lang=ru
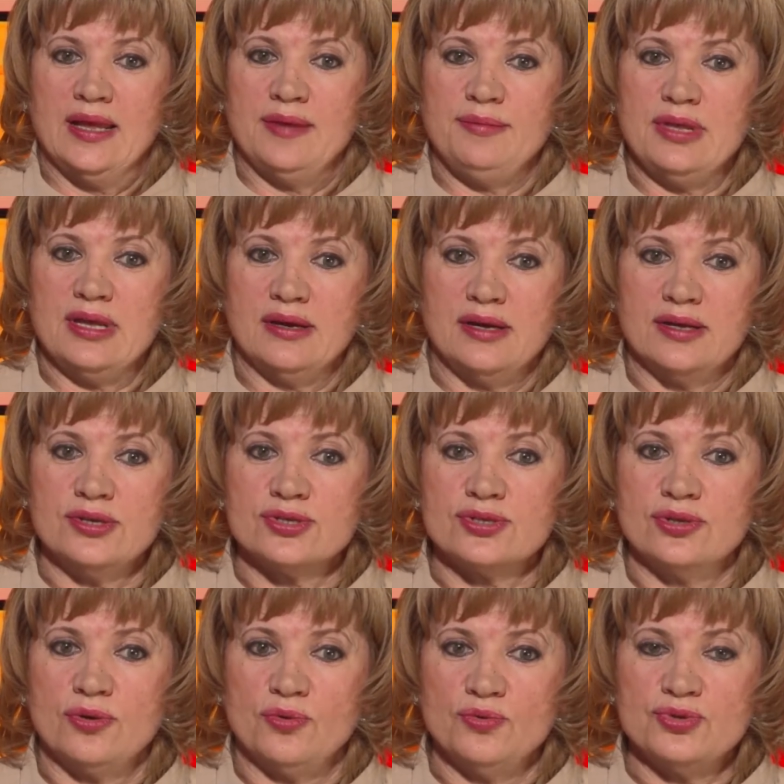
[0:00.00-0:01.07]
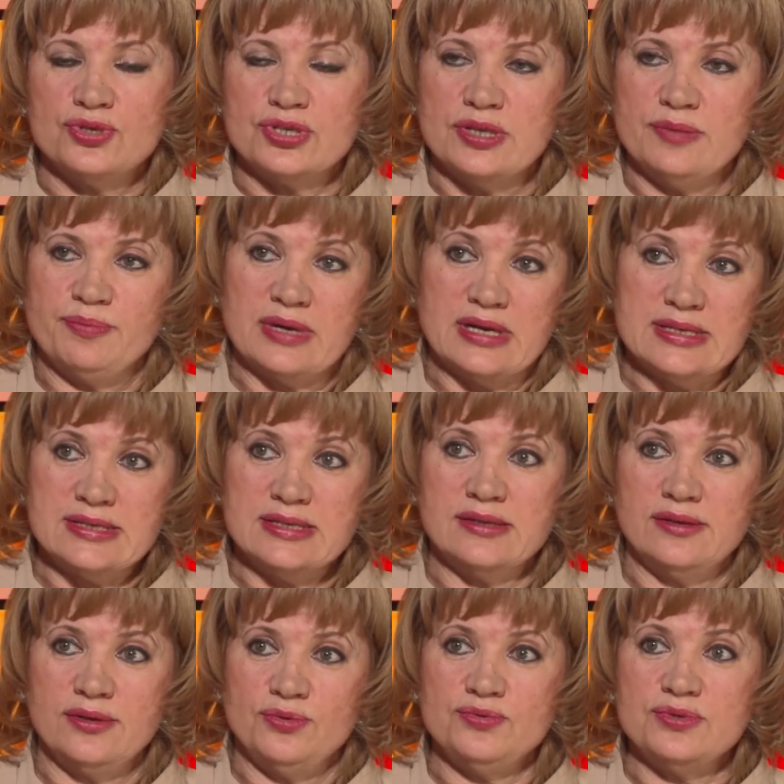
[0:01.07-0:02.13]
меня, конечно, очень
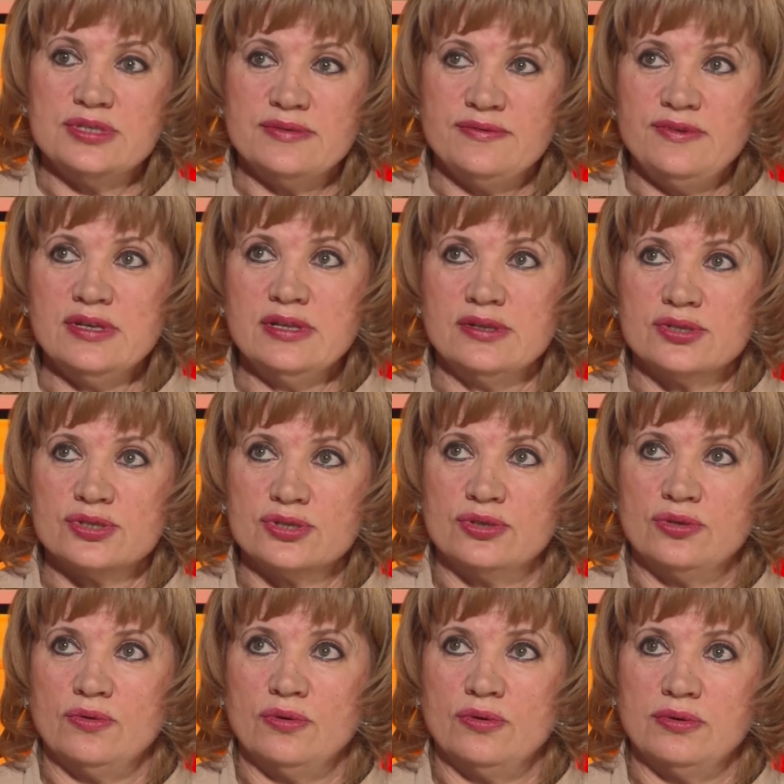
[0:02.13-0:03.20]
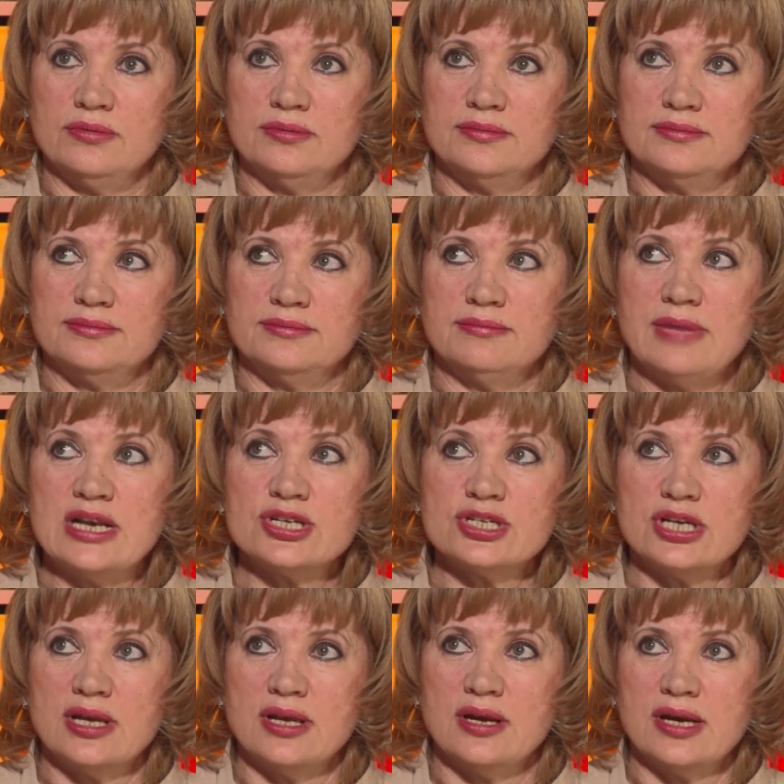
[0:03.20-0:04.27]
поразило и удивило, что
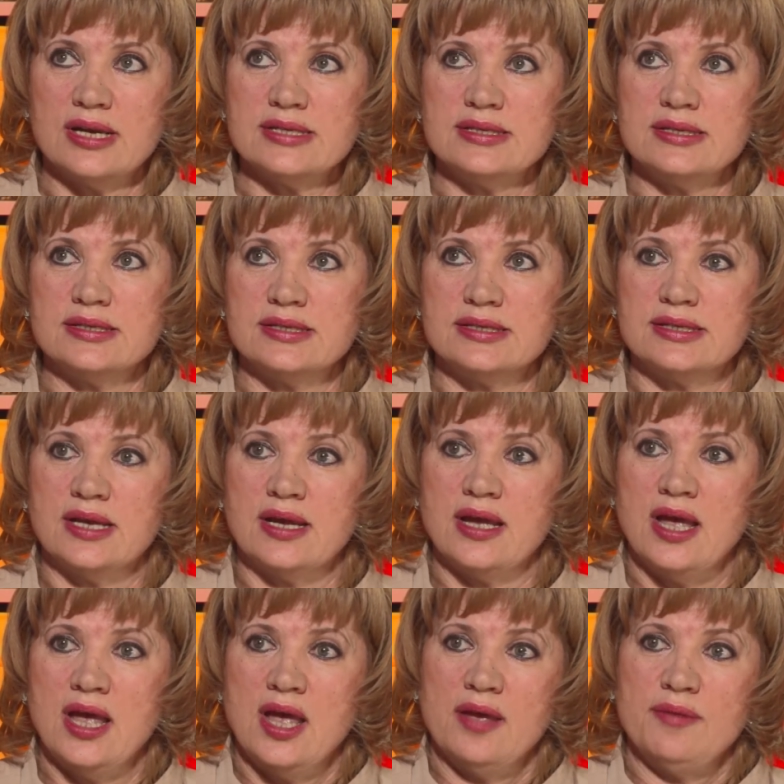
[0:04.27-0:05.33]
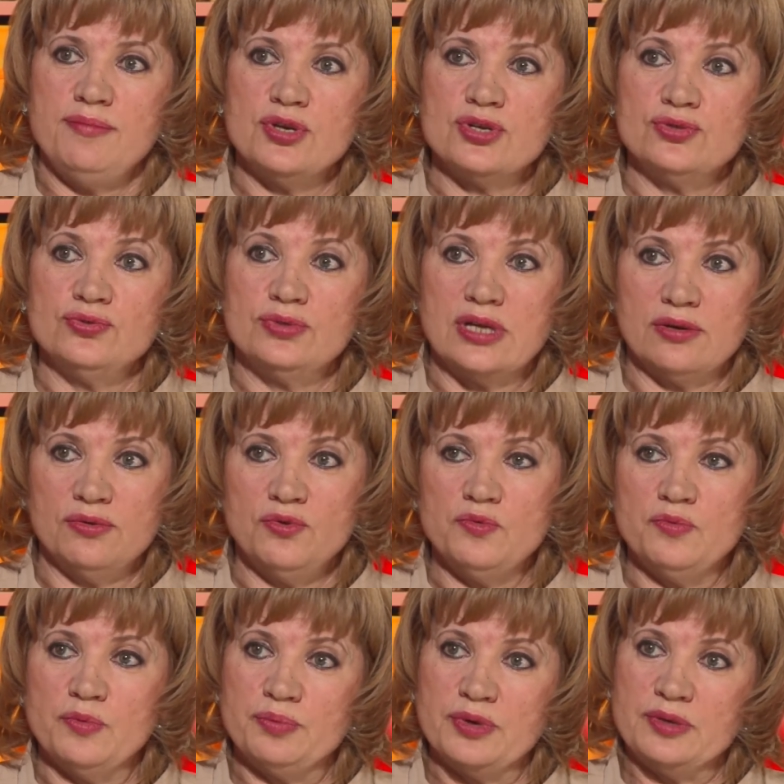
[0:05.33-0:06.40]
большая разница между
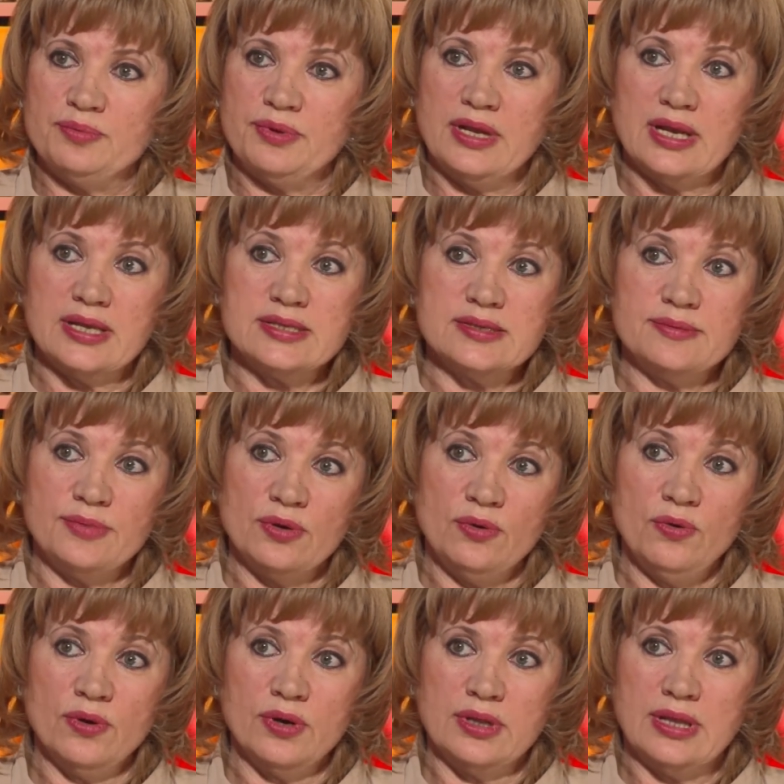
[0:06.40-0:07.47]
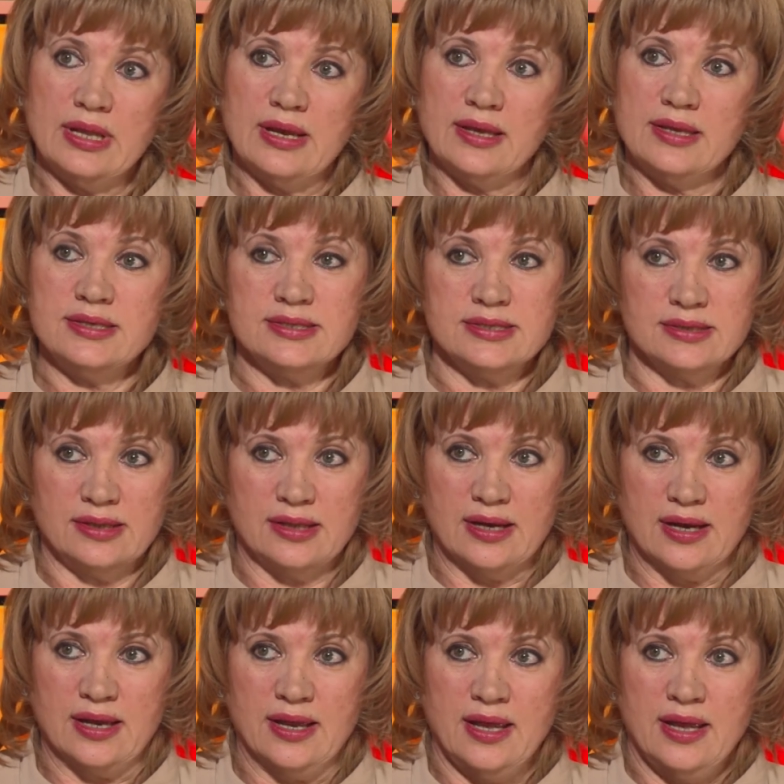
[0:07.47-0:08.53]
торговыми предприятиями города и
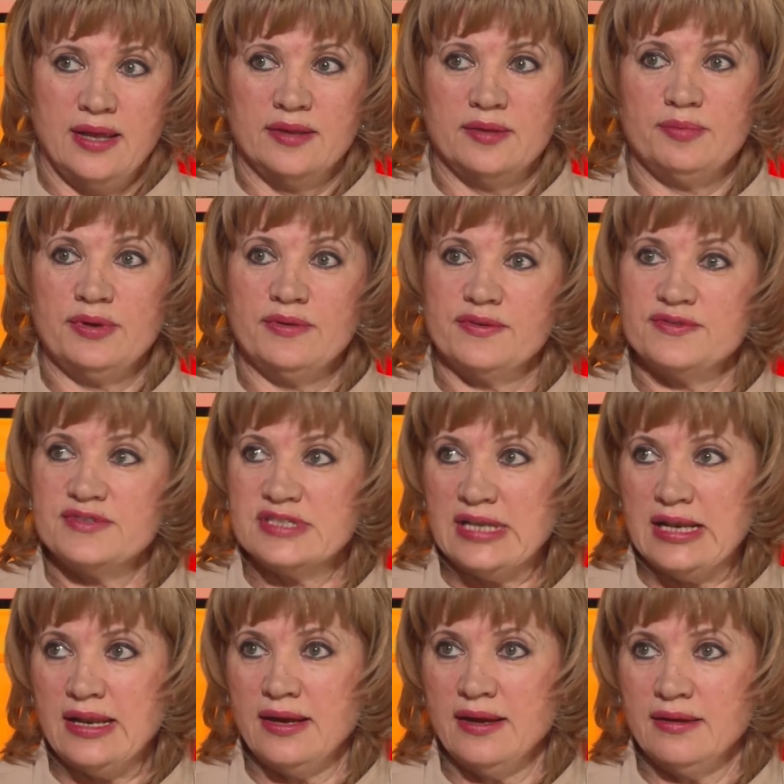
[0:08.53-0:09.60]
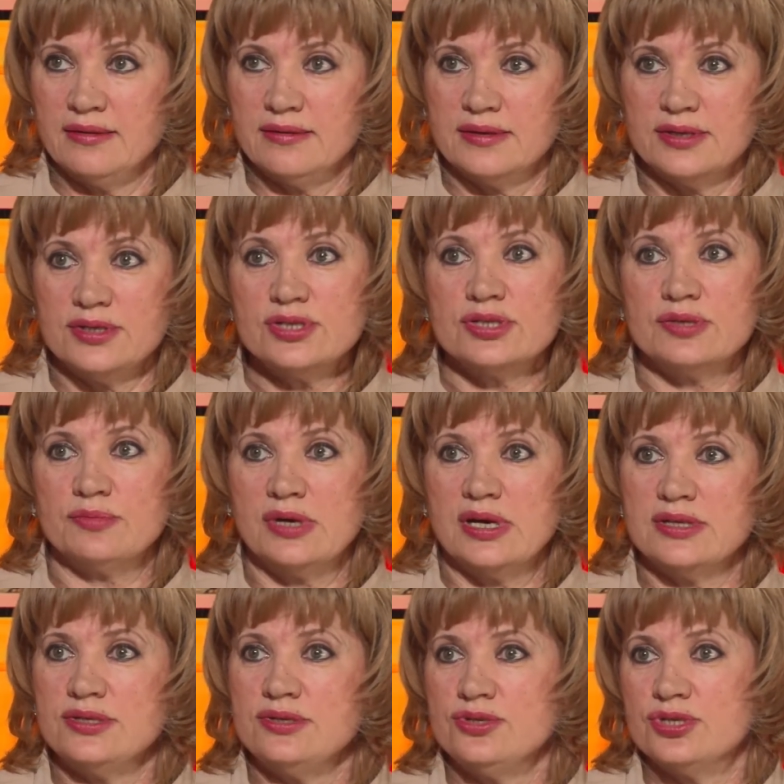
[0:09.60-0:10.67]
села. Например, в селе, конечно,
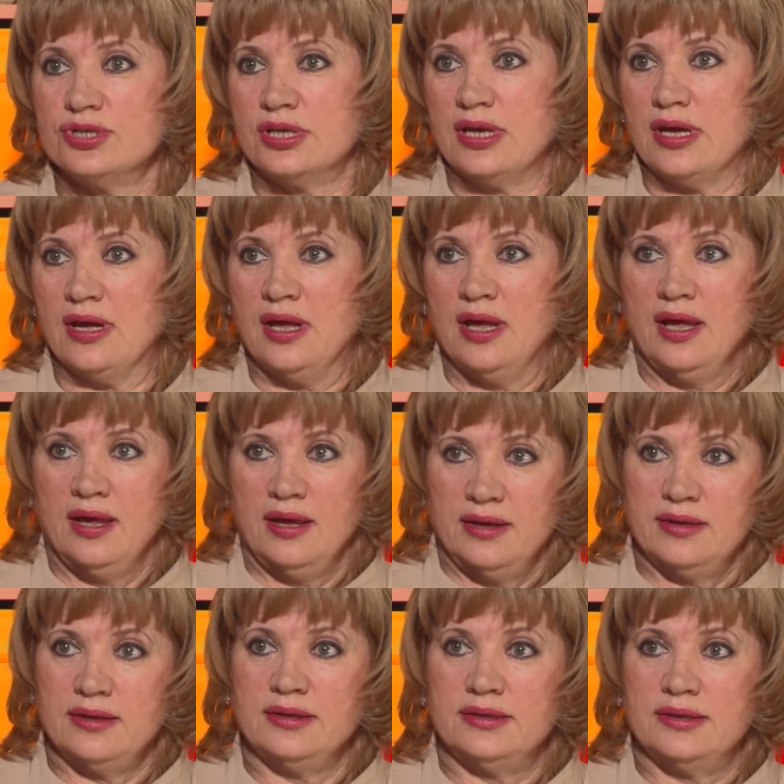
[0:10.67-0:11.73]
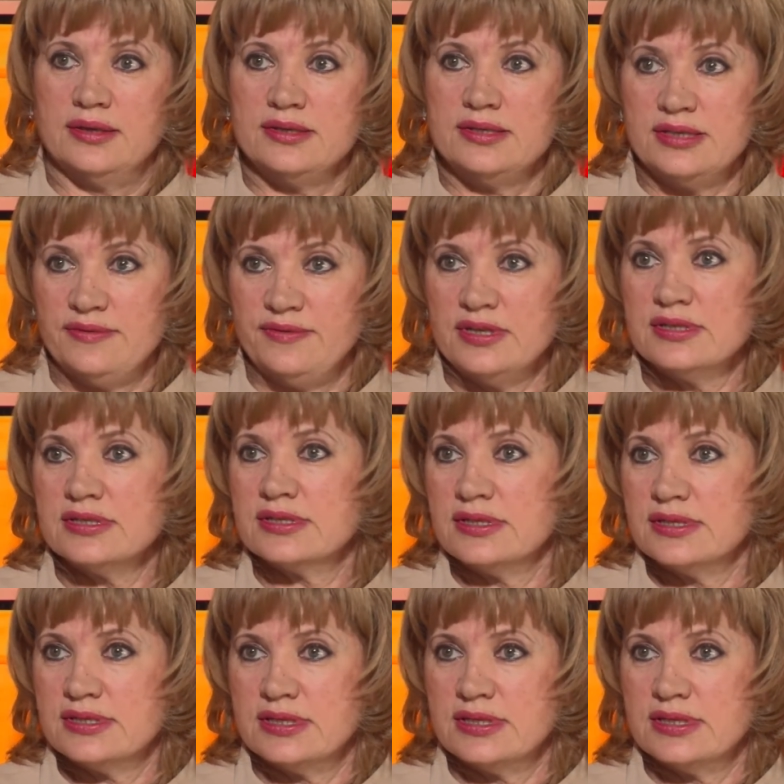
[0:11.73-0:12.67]
магазинчики это деревенские,